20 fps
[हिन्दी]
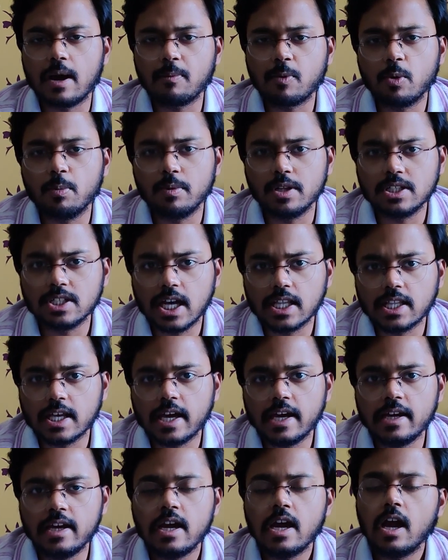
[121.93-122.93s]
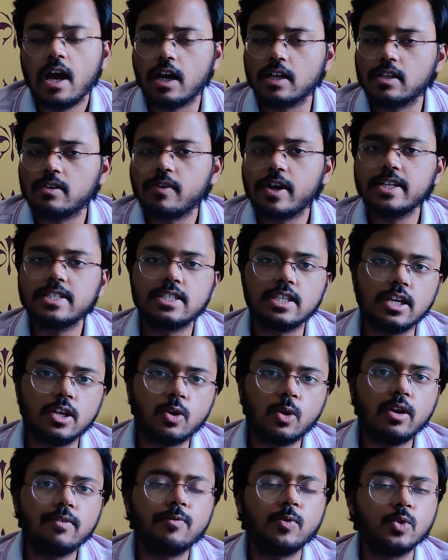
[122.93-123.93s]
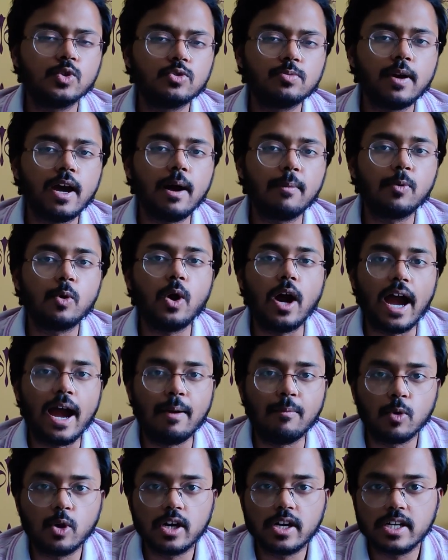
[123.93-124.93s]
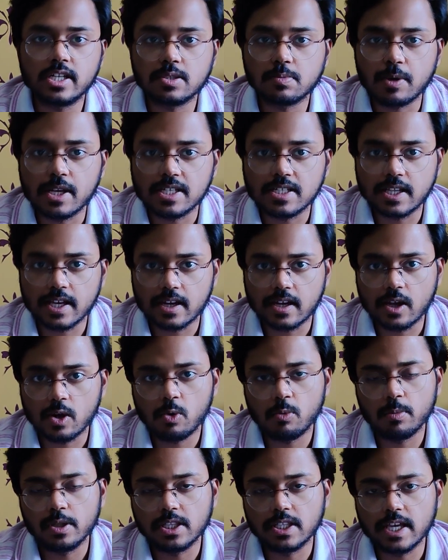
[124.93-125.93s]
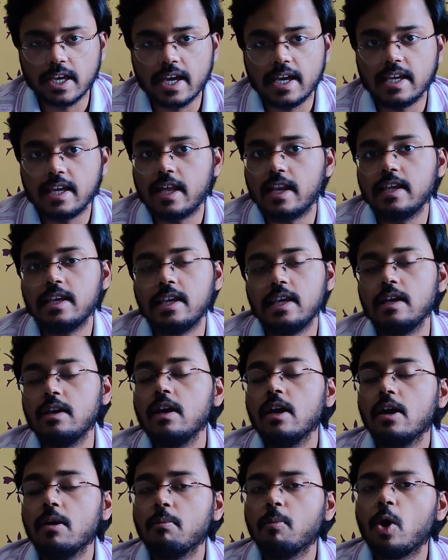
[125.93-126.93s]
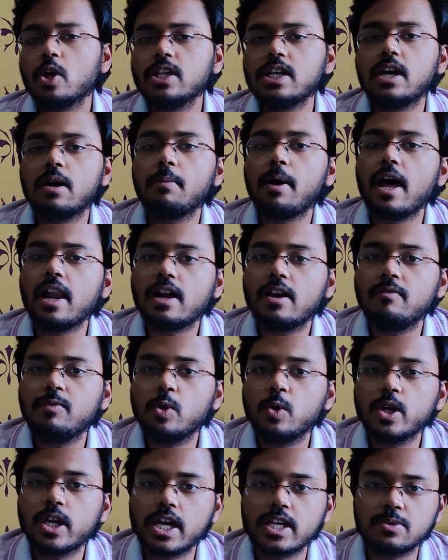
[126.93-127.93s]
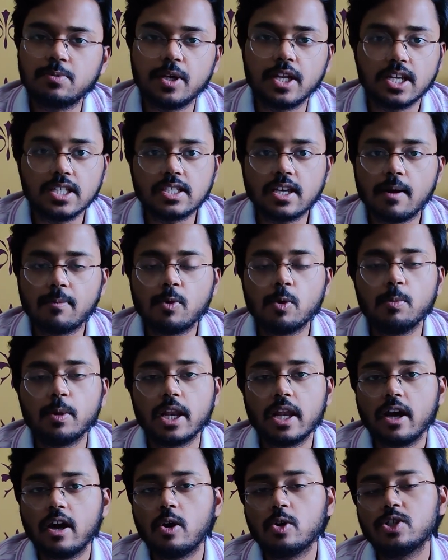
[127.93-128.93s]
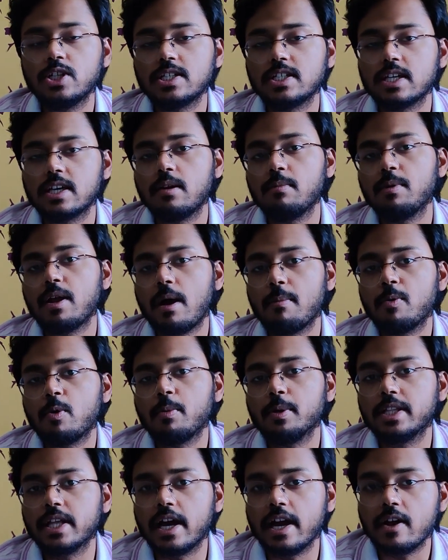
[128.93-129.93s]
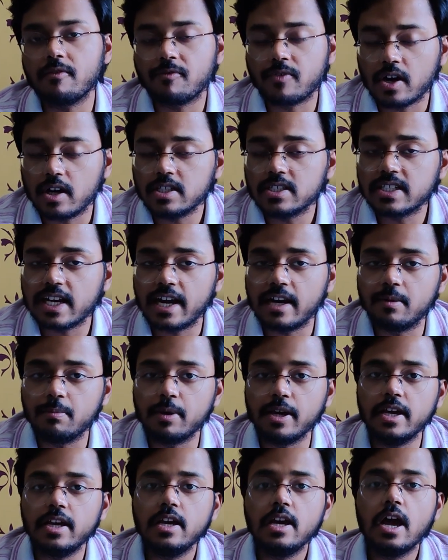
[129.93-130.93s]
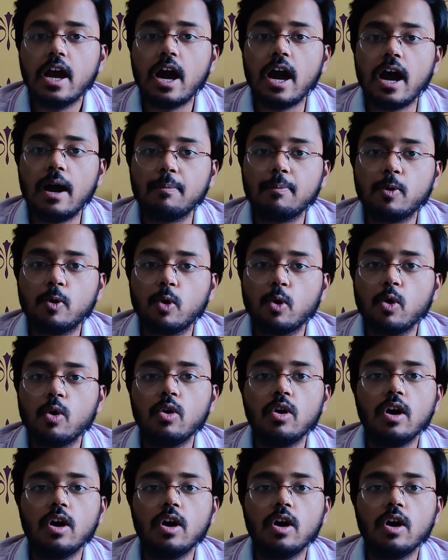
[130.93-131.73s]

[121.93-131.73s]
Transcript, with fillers: आपको मिल जाता है अदरवाइज तीनों ही फोन्स में आपको एमोलेट डिस्प्लेस देखने को मिलते हैं यानी कि बहुत ही कमाल का व्यूइंग एक्सपीरियंस आपको मिलेगा और जैसा कि हमने आपको बताया फ्रंट साइड में आपको